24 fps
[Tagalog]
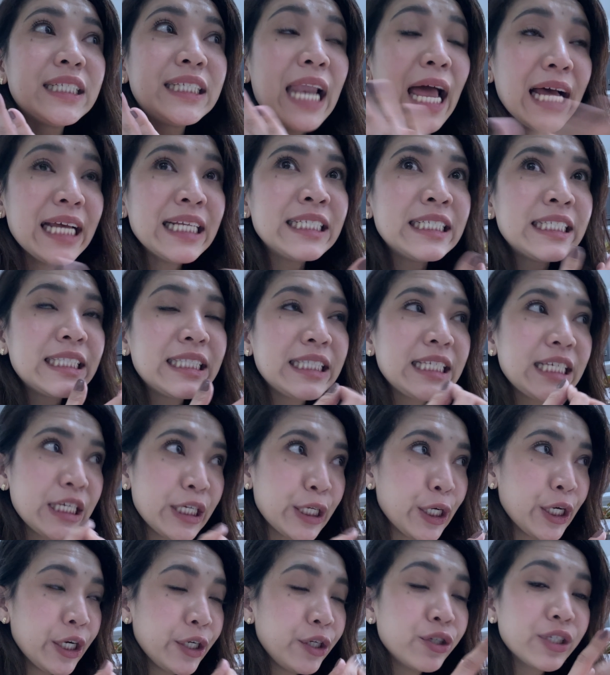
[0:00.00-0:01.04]
last
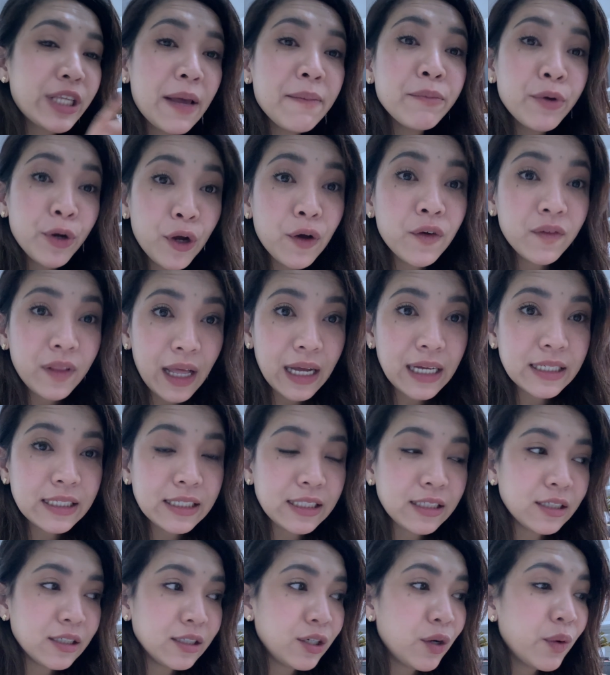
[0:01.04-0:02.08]
year, December of
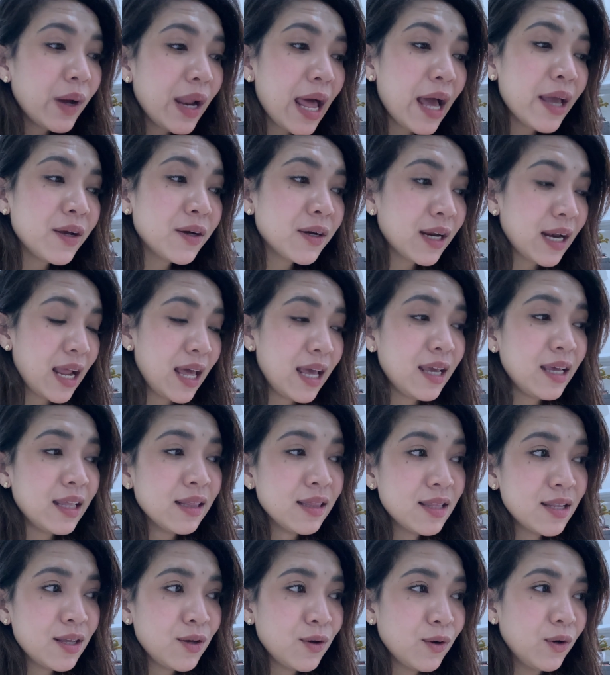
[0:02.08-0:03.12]
last year, nawala yung
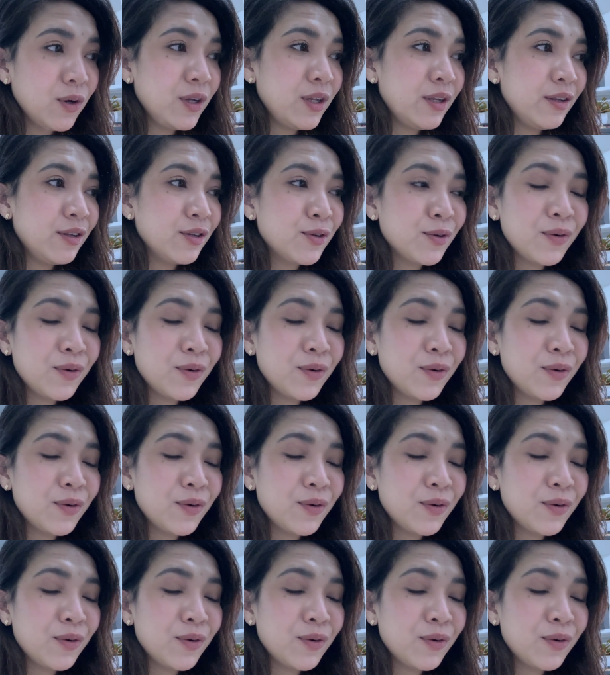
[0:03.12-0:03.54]
client na yun.